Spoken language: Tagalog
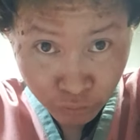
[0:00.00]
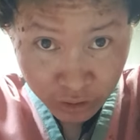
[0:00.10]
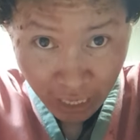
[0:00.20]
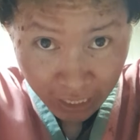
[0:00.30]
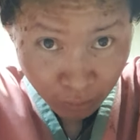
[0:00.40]

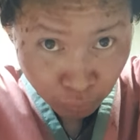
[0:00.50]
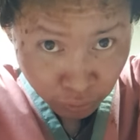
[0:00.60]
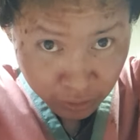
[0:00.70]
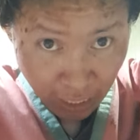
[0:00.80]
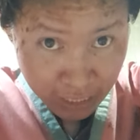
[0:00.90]
usa ka
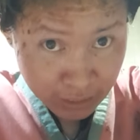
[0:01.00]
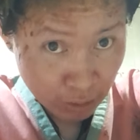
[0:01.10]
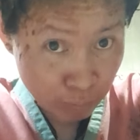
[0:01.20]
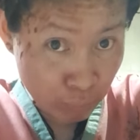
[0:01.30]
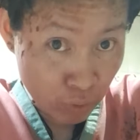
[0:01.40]
bulsa
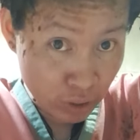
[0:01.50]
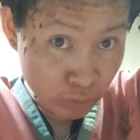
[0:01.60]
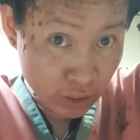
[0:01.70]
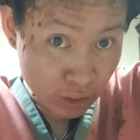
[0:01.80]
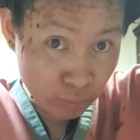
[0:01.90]
cellphone, ang
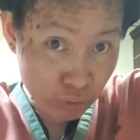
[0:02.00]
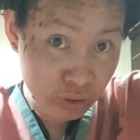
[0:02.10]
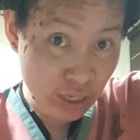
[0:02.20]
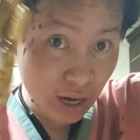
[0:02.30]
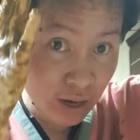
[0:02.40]
usa ka
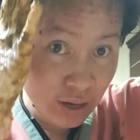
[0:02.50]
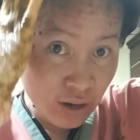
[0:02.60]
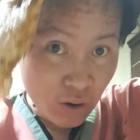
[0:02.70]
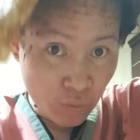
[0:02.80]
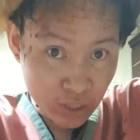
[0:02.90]
bulsa
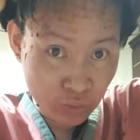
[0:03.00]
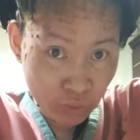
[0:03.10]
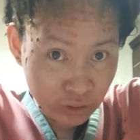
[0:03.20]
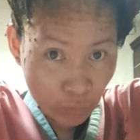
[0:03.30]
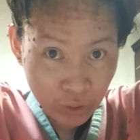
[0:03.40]
koy
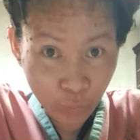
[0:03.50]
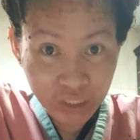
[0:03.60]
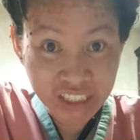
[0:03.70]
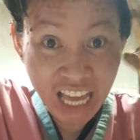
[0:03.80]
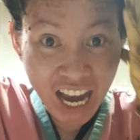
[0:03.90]
sulod koy
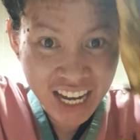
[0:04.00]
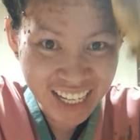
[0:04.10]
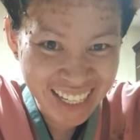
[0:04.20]
kwarta.